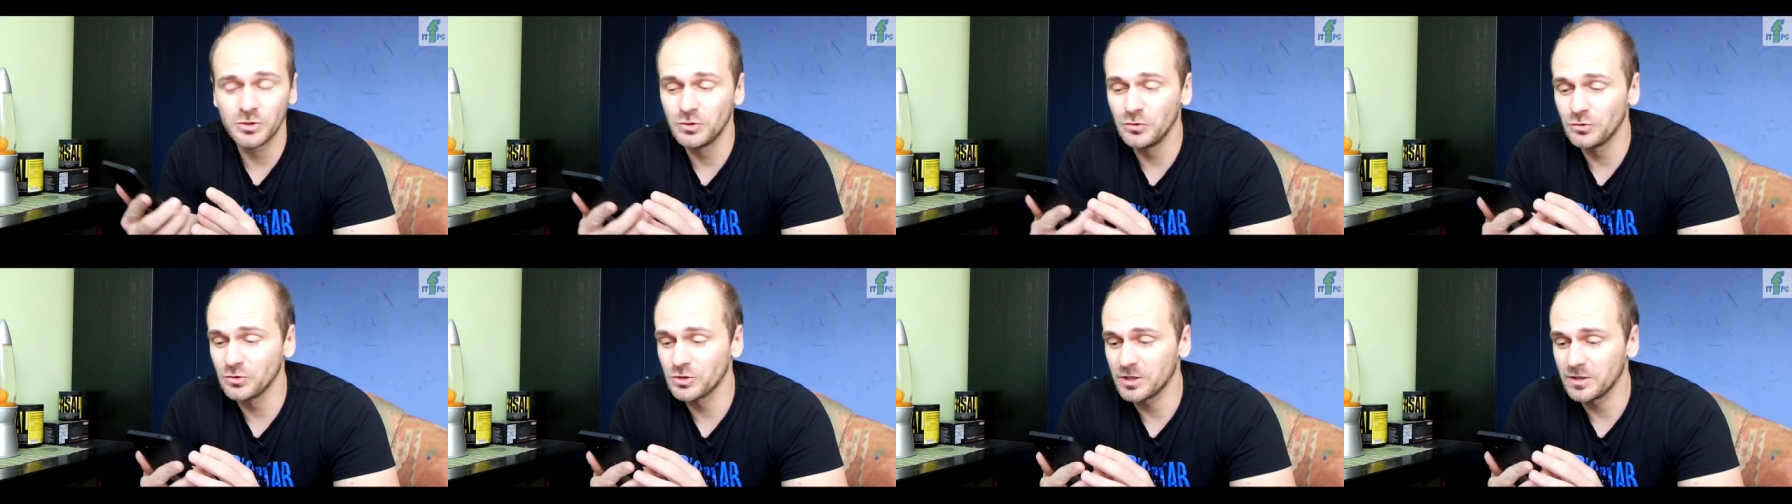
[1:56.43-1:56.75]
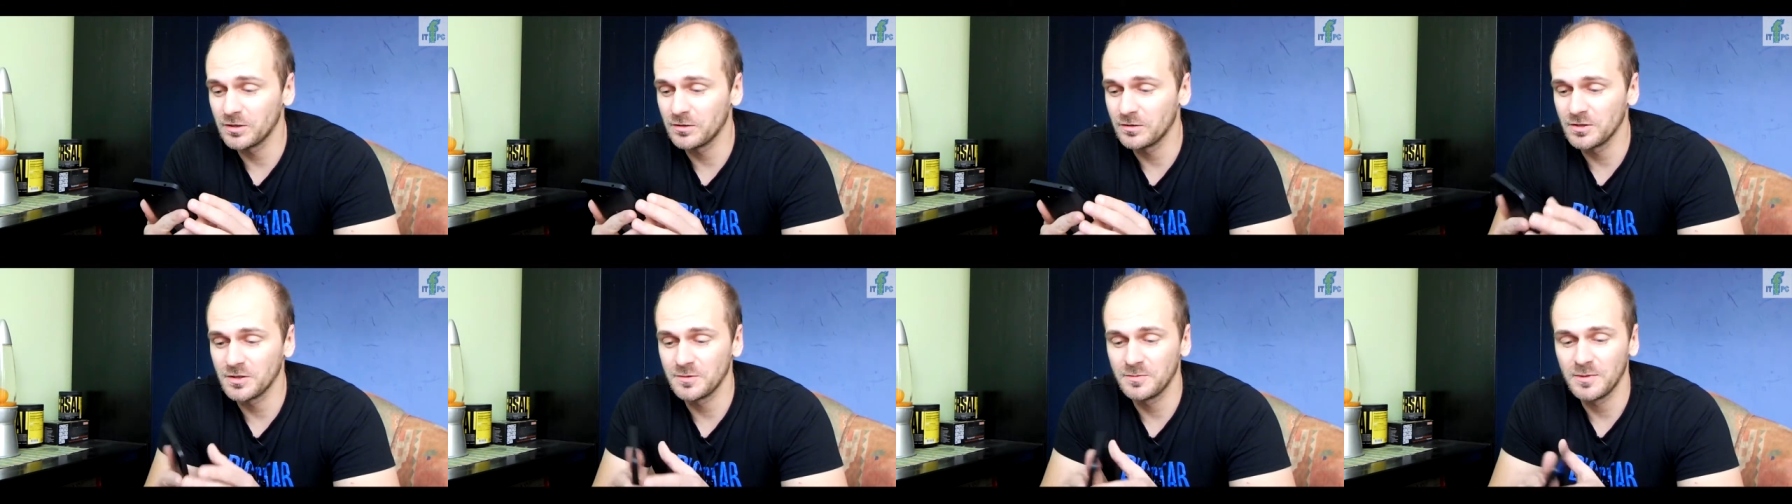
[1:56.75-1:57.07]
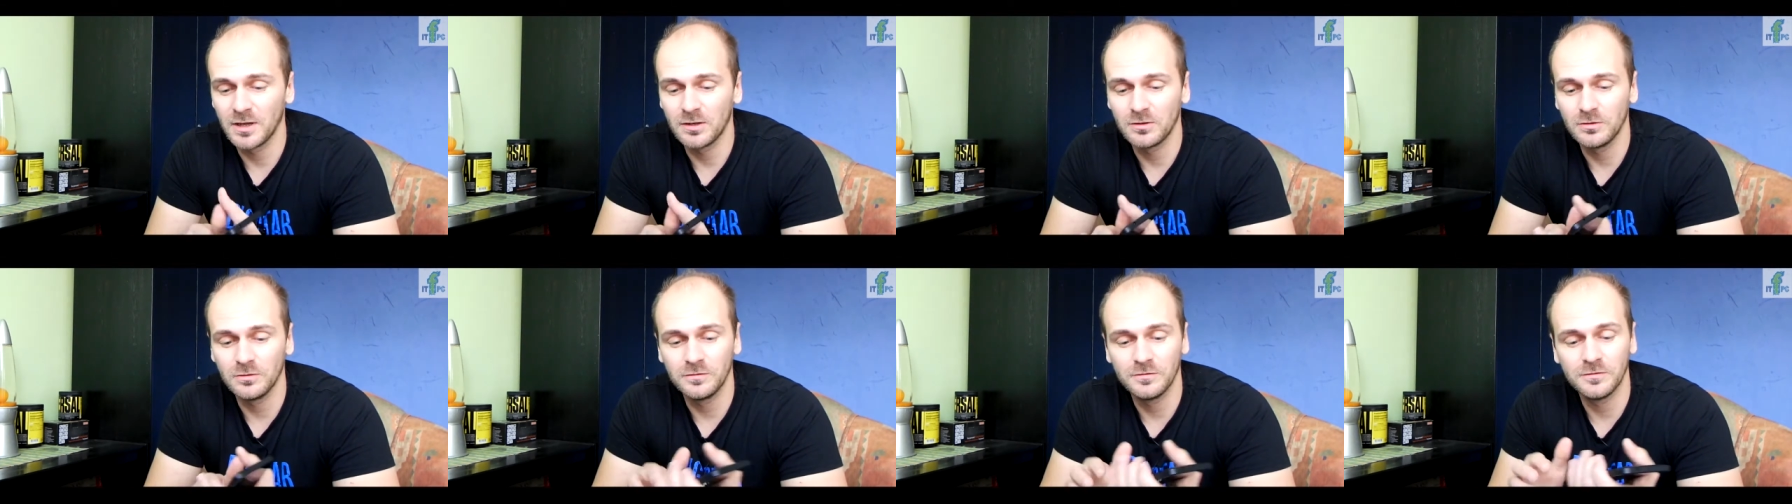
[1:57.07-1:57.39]
dużych
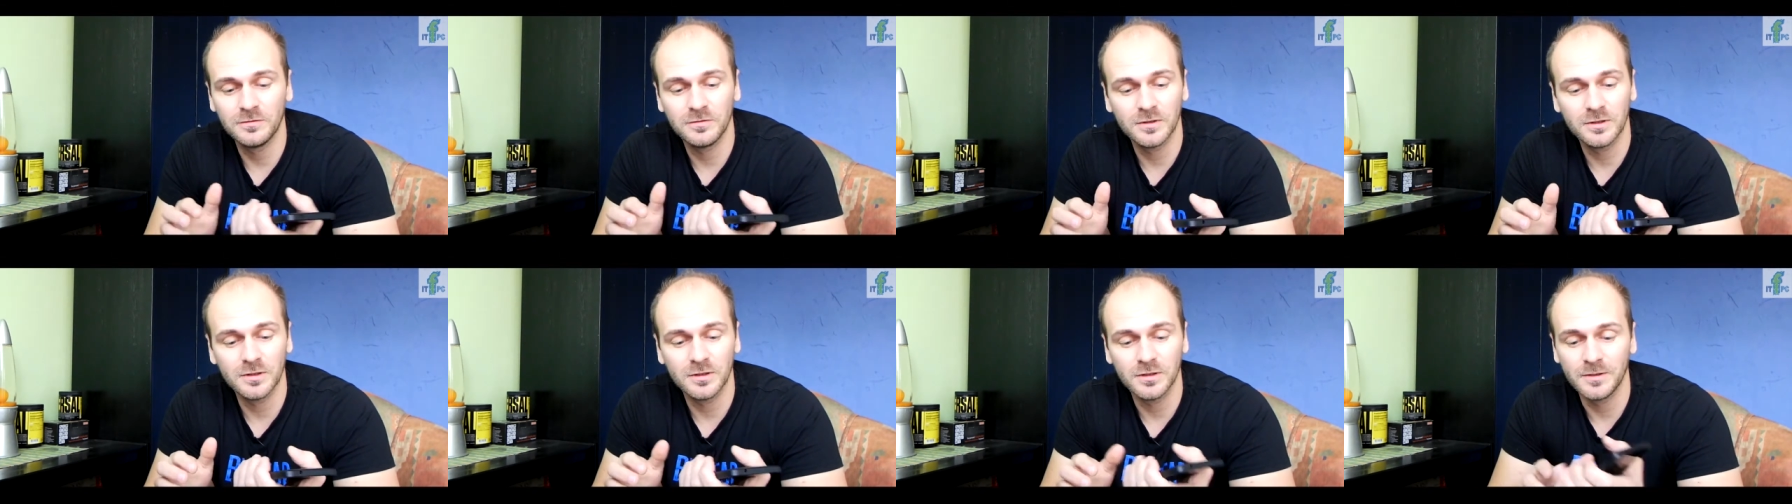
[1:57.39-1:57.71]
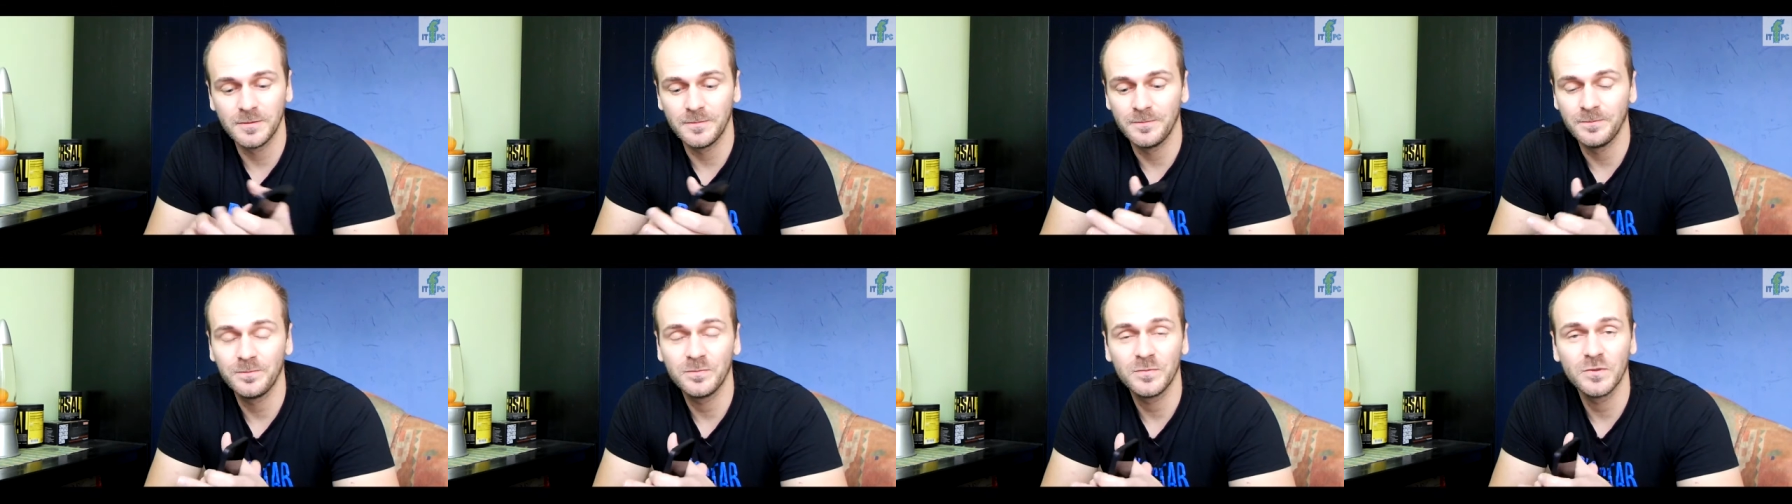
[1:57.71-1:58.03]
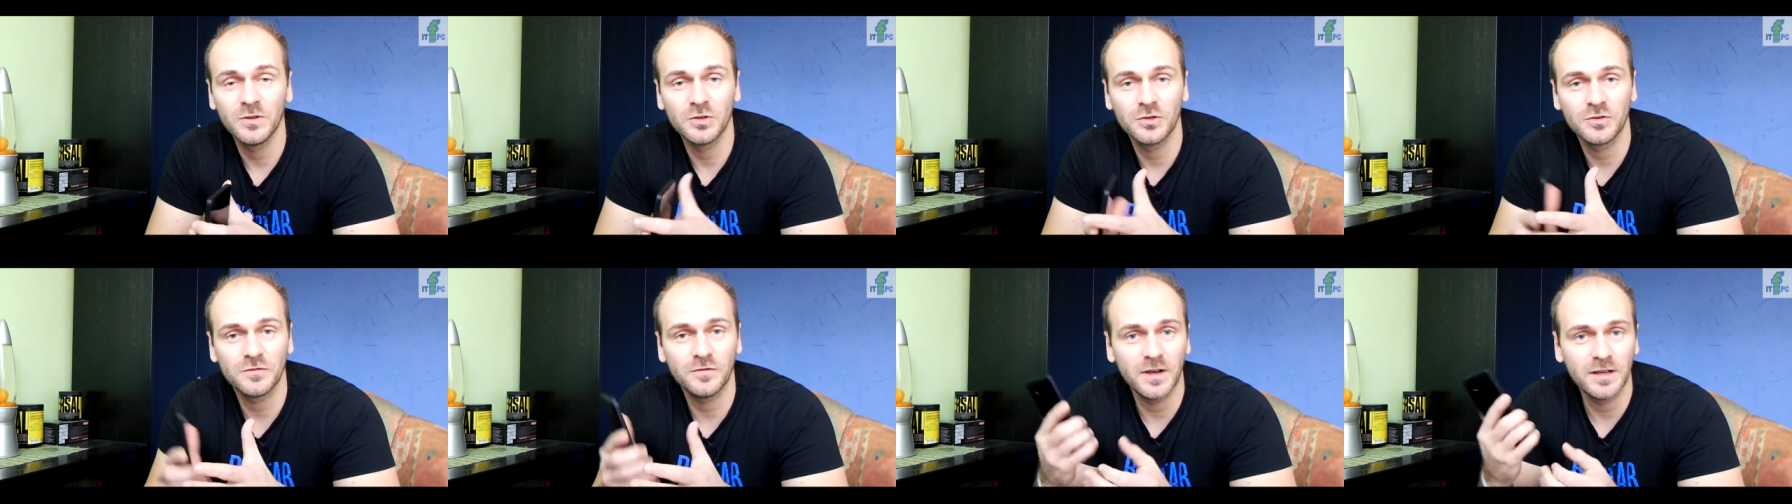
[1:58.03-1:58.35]
rozmiarów e,
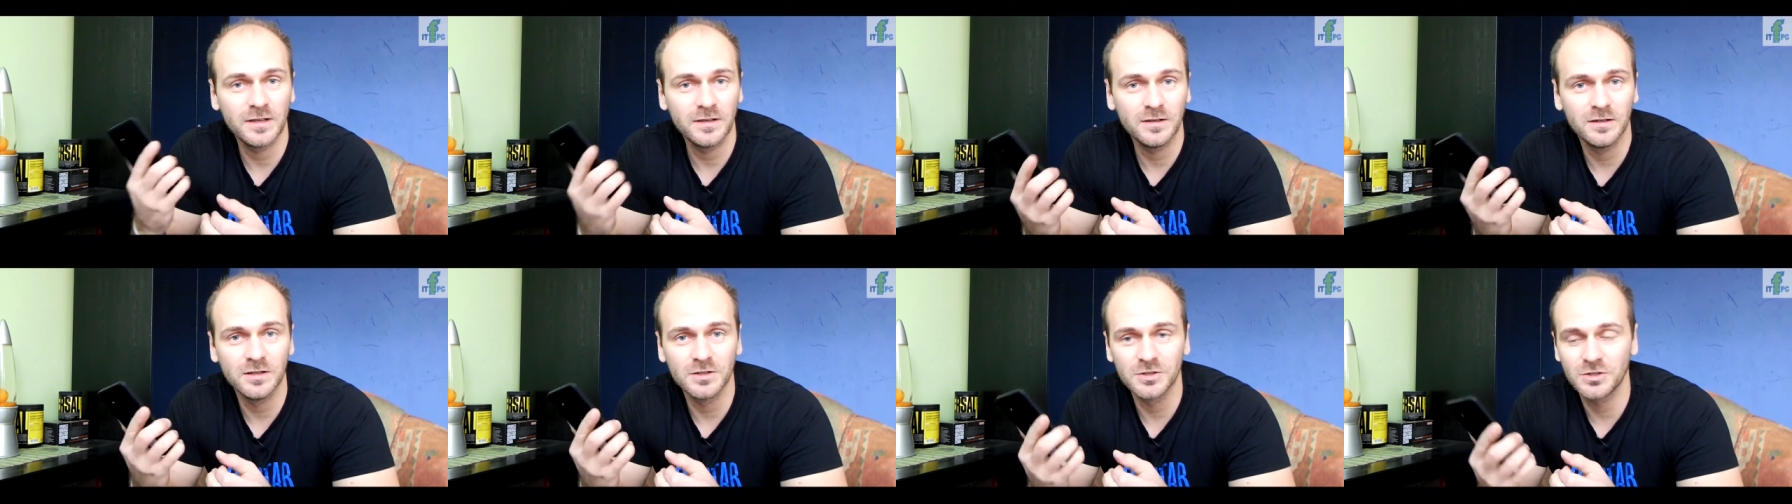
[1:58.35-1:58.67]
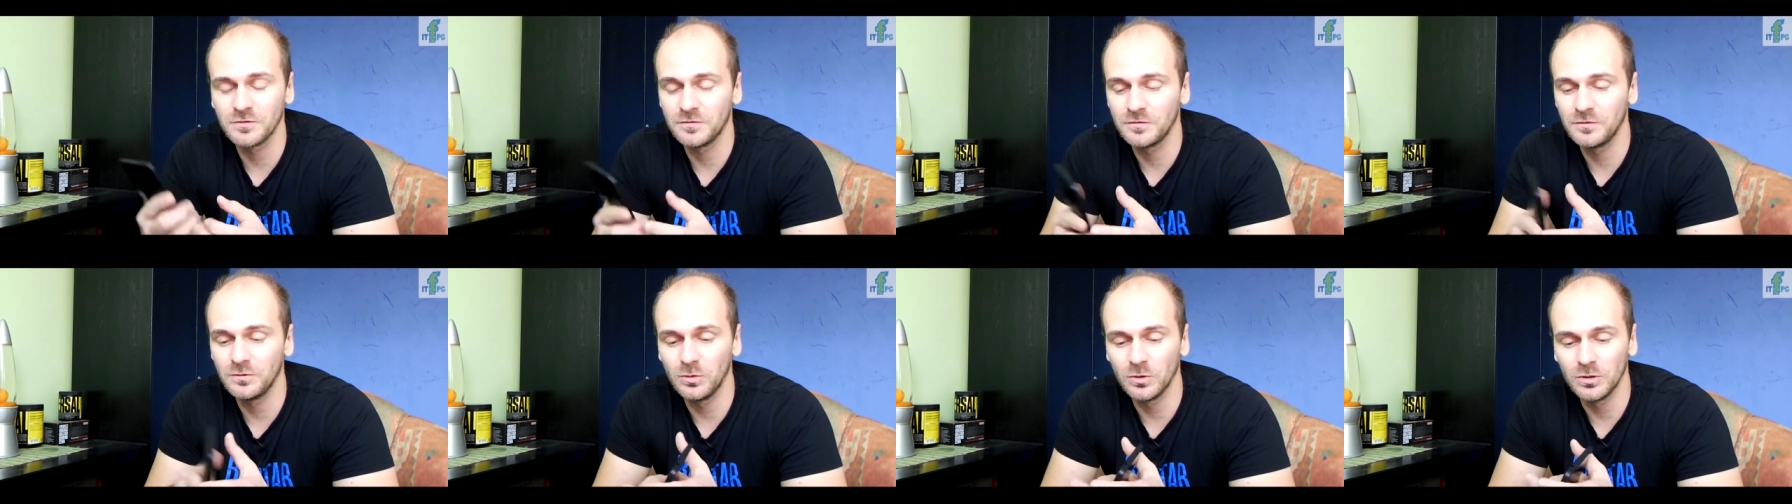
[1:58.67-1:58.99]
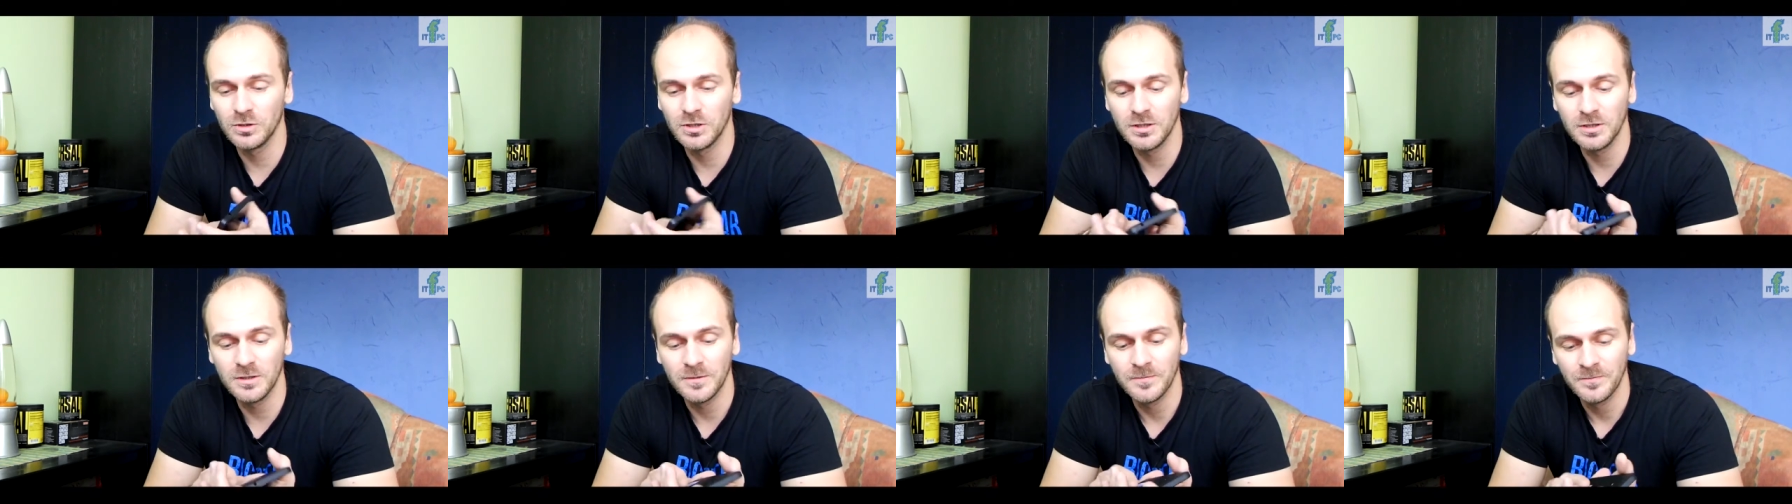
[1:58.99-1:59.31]
dość fajnie leży w
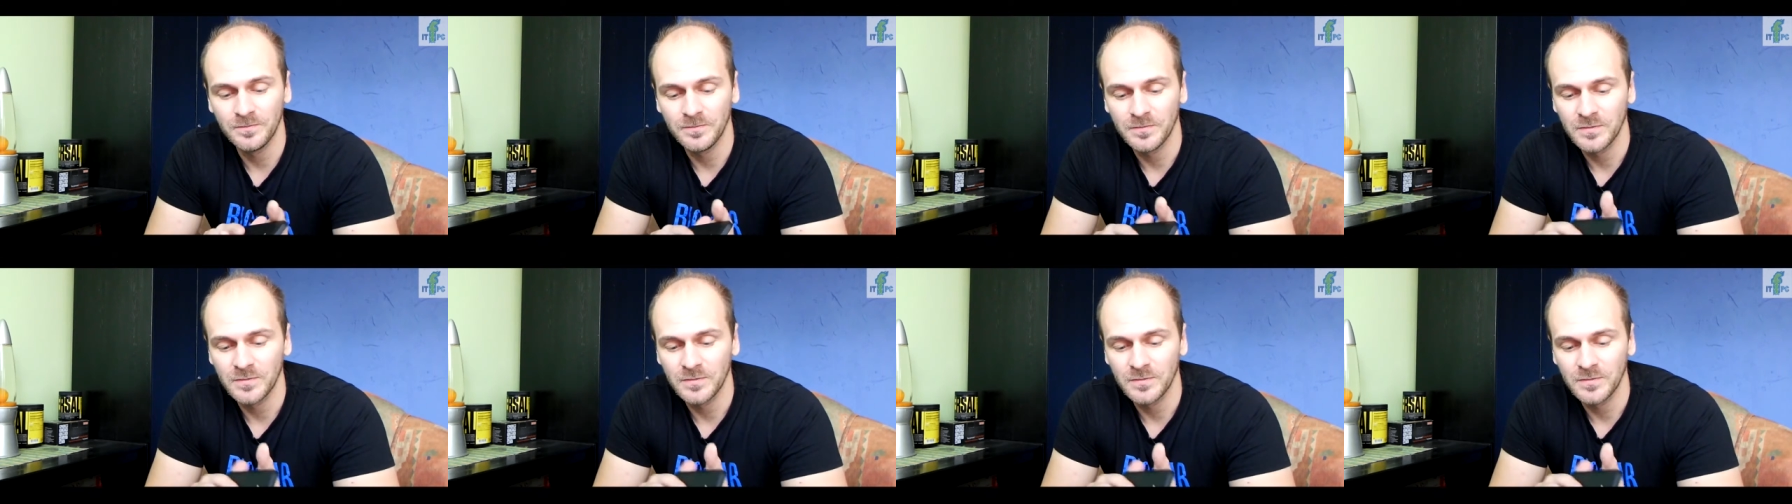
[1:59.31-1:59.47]
dłoni.